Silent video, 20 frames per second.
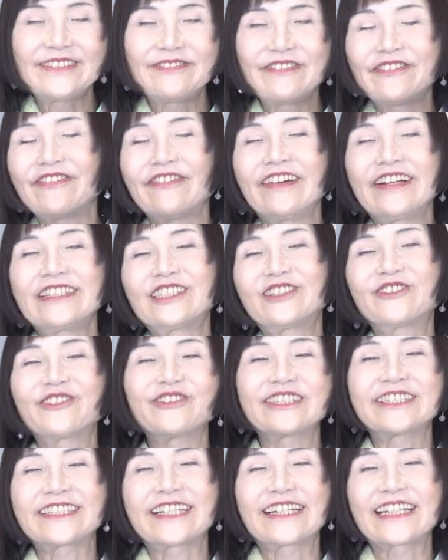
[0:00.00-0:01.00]
名詞
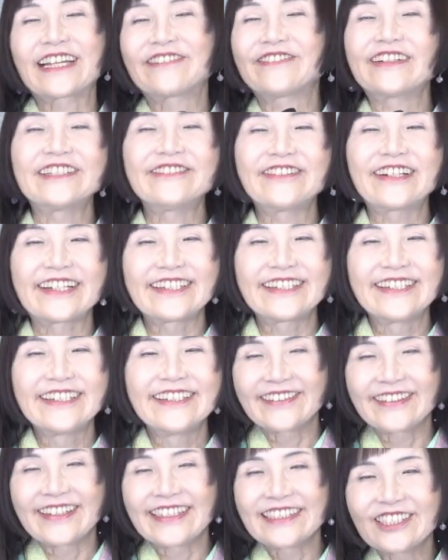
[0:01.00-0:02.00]
同士がたまには「
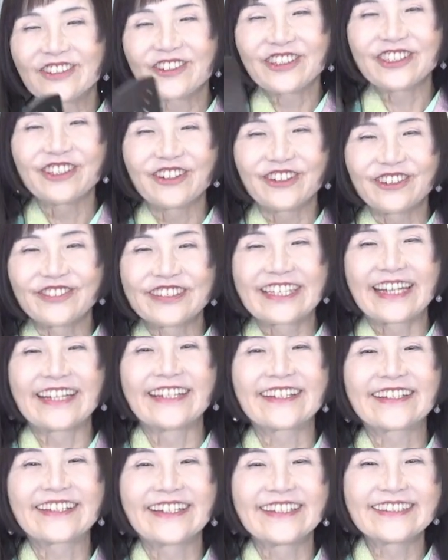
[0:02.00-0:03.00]
俺んち来いよ」みたい
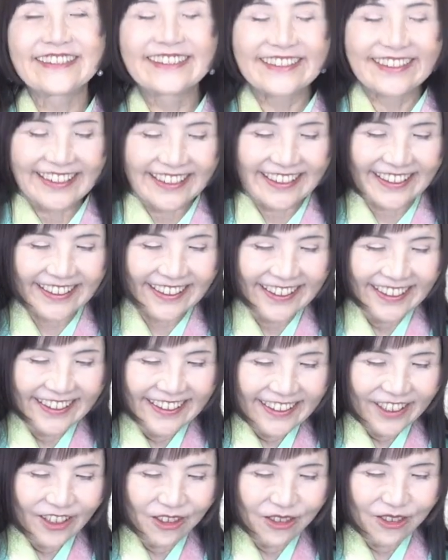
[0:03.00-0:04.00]
な感じで、
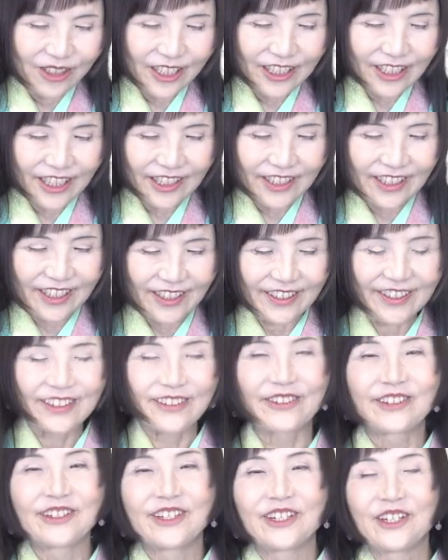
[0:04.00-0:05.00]
これだったらっ
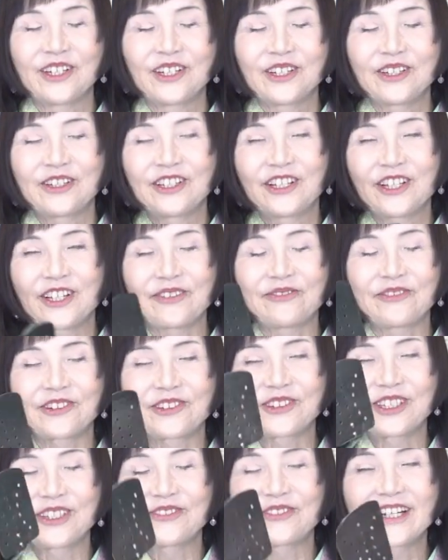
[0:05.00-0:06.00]
てねえ、
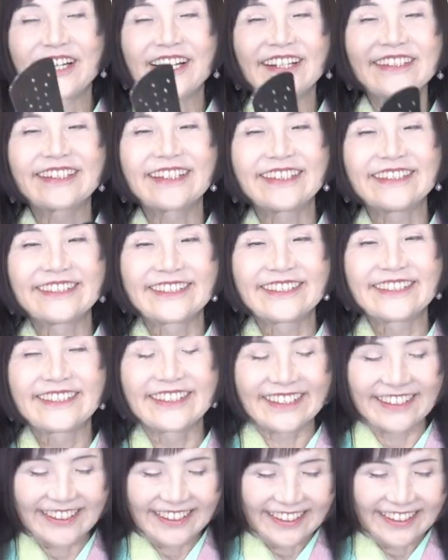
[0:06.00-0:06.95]
元でも分かんないし。